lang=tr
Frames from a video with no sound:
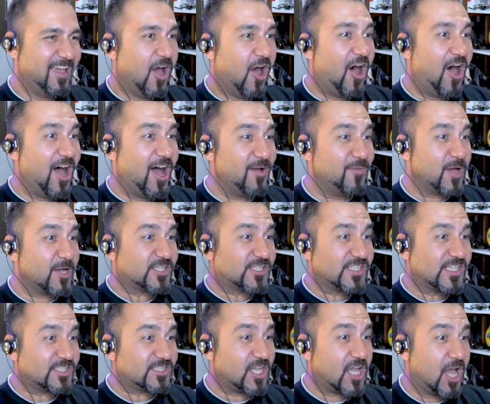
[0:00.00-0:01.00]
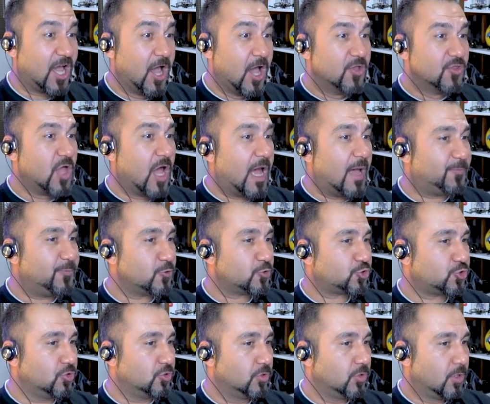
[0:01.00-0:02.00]
Aa bak sıktı. Ne
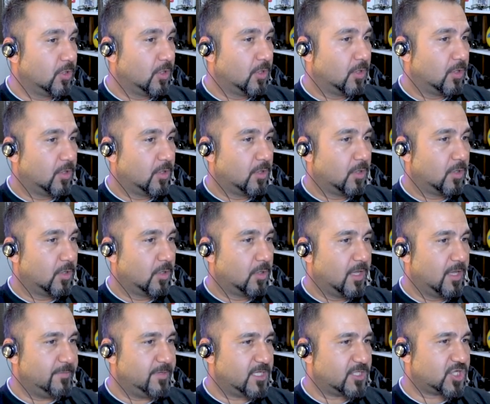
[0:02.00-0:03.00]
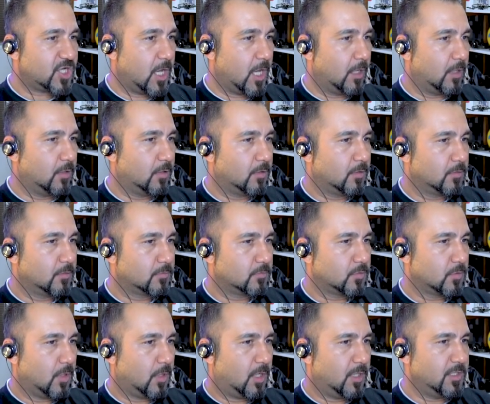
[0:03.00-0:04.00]
yapıyorsun? Yapsın. Emrecan.
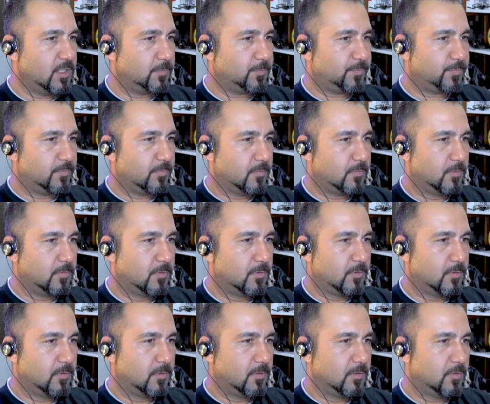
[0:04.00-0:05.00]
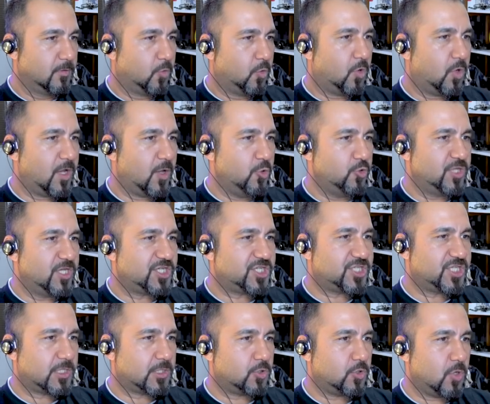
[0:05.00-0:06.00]
Ödeştik abi. Oğlum aşağı
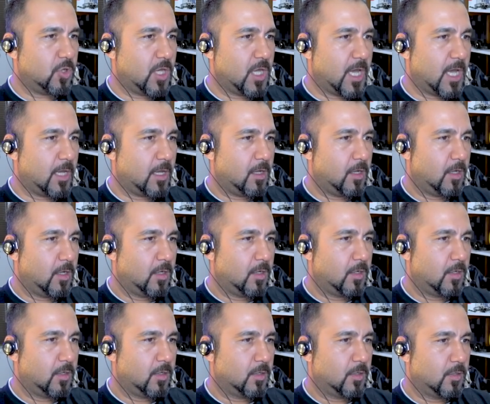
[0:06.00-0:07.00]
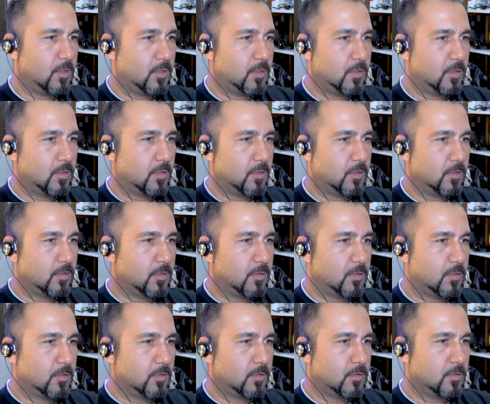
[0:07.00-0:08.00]
ödeştik diyor ya. Bir yerde sıktı. Oğlum sıktım
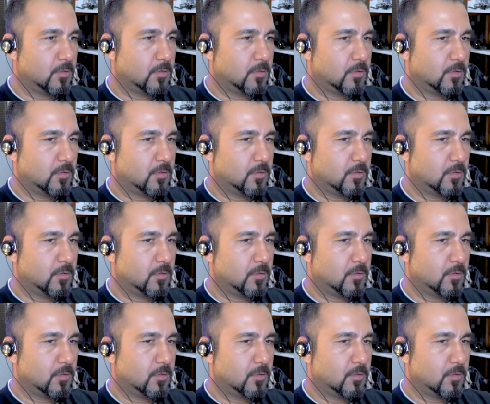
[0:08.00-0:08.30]
aşağı şuna.